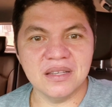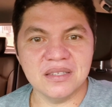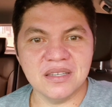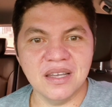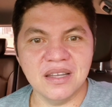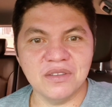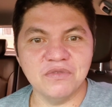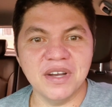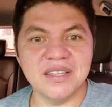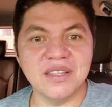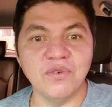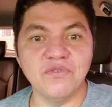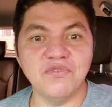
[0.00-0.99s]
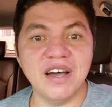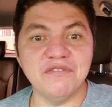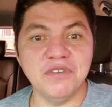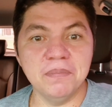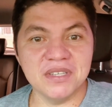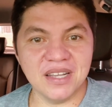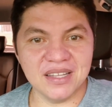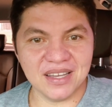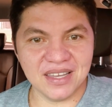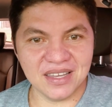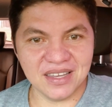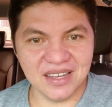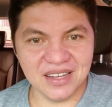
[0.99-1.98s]
certo? Vai ter o Flavinho Pisada
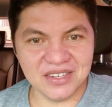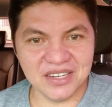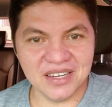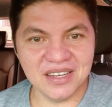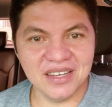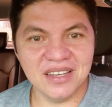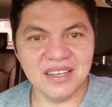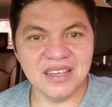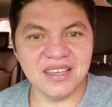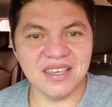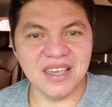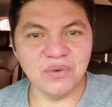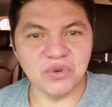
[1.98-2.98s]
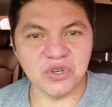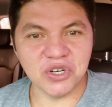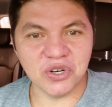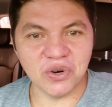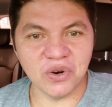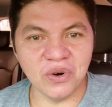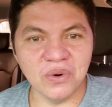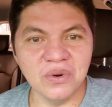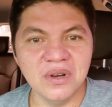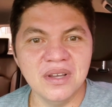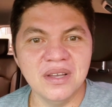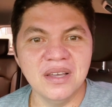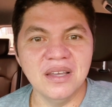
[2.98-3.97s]
Quente, que é um show.
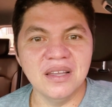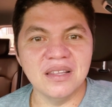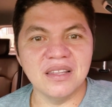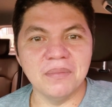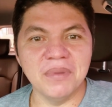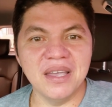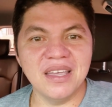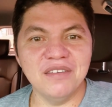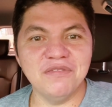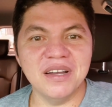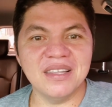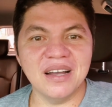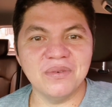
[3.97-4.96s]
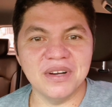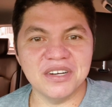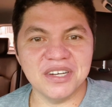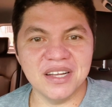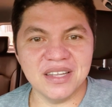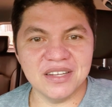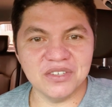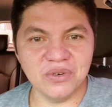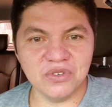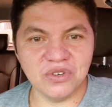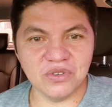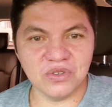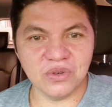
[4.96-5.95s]
Também quem vai estar tá com a gente é
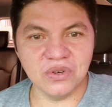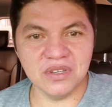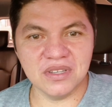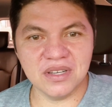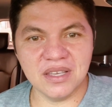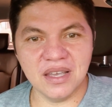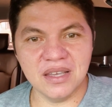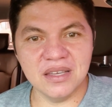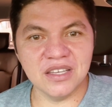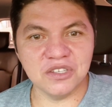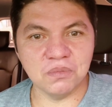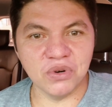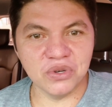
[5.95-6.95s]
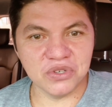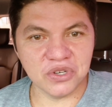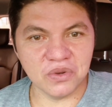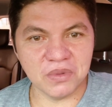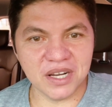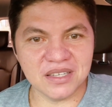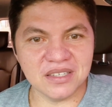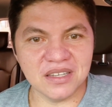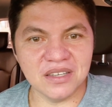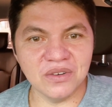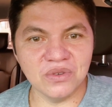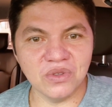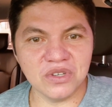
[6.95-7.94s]
Johnson Souza, que é ex-bonde do
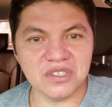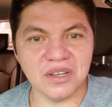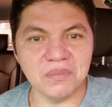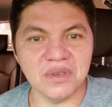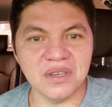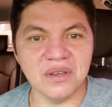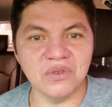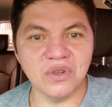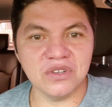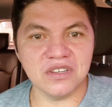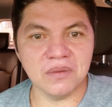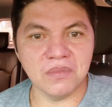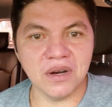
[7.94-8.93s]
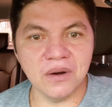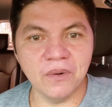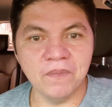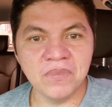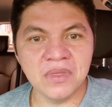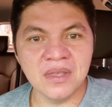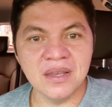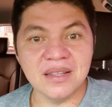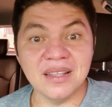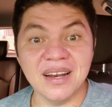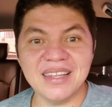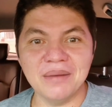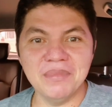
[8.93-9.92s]
Brasil, nosso amigo, nosso irmão,
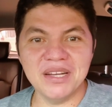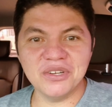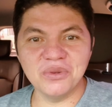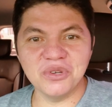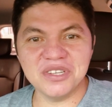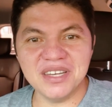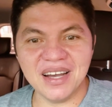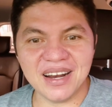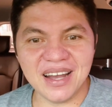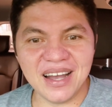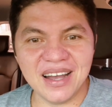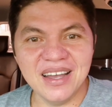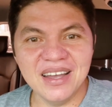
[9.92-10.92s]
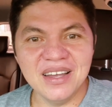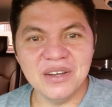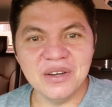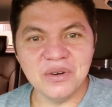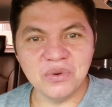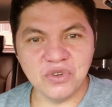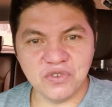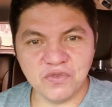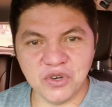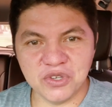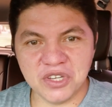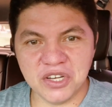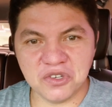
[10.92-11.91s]
diretamente do Ceará, um dos
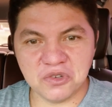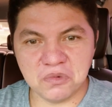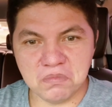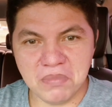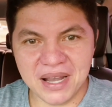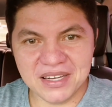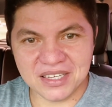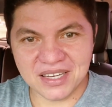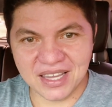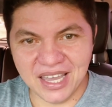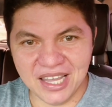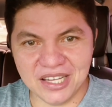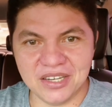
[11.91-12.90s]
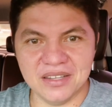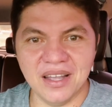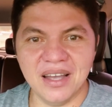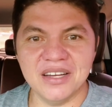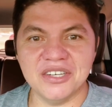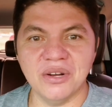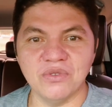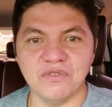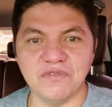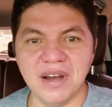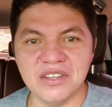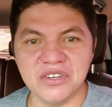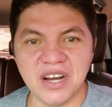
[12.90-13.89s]
forrozeiros mais quentes da região do
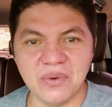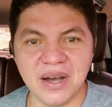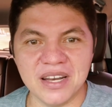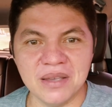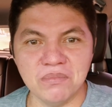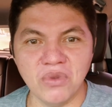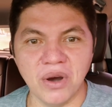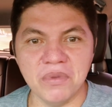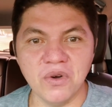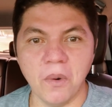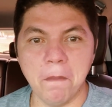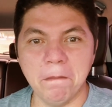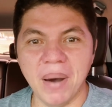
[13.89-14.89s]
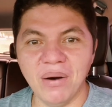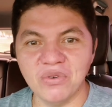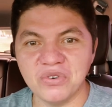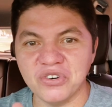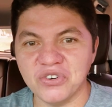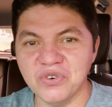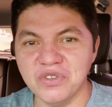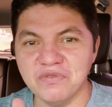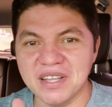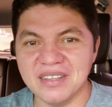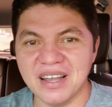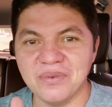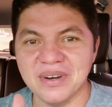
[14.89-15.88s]
Vale do Jaguaribe, meu amigo Paulo Júnior vai
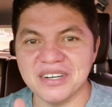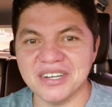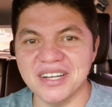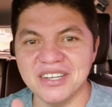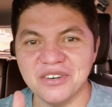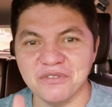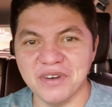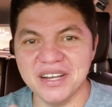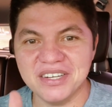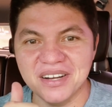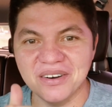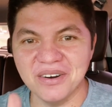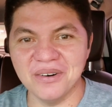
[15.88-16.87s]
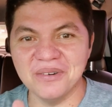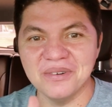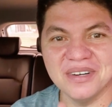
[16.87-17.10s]
estar tá com a gente, o véi chegou.